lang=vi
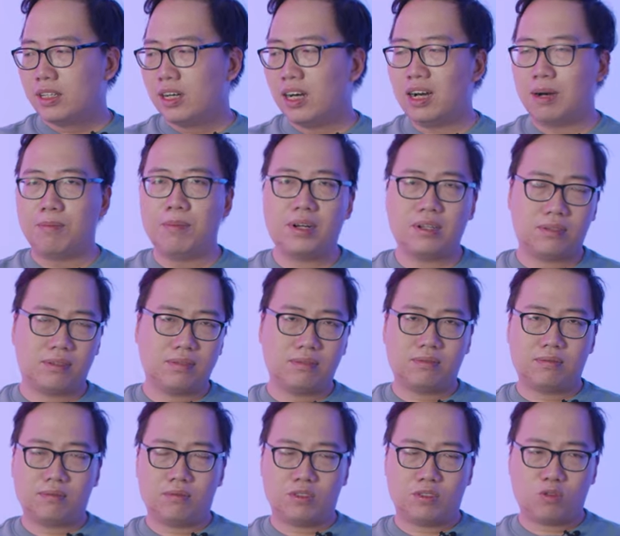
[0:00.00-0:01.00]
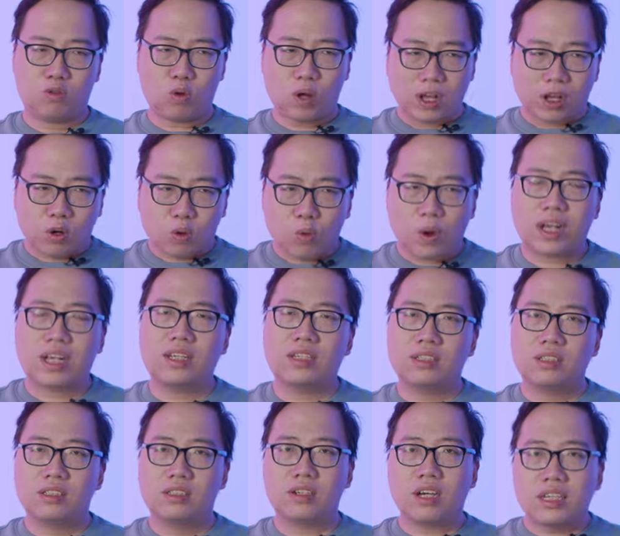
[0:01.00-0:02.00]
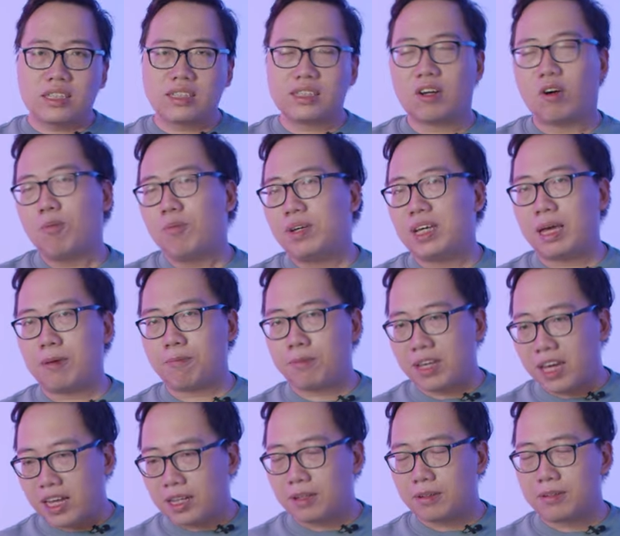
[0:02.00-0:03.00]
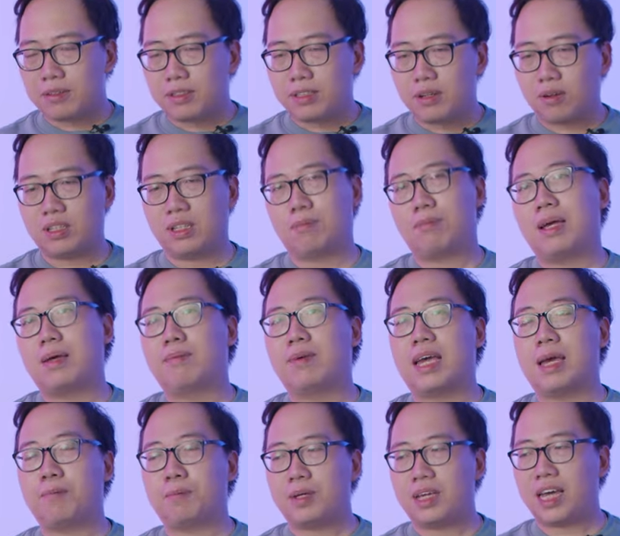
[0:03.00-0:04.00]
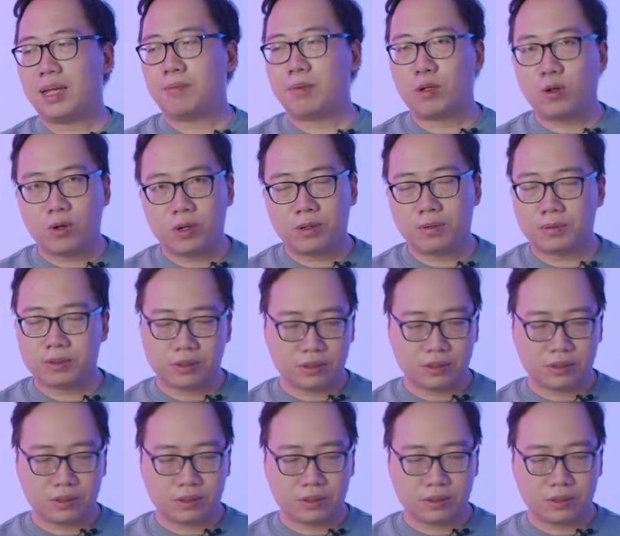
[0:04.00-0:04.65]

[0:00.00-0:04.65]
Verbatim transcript: ở mức loanh quanh dưới 60 fps còn là 70 fps mà thôi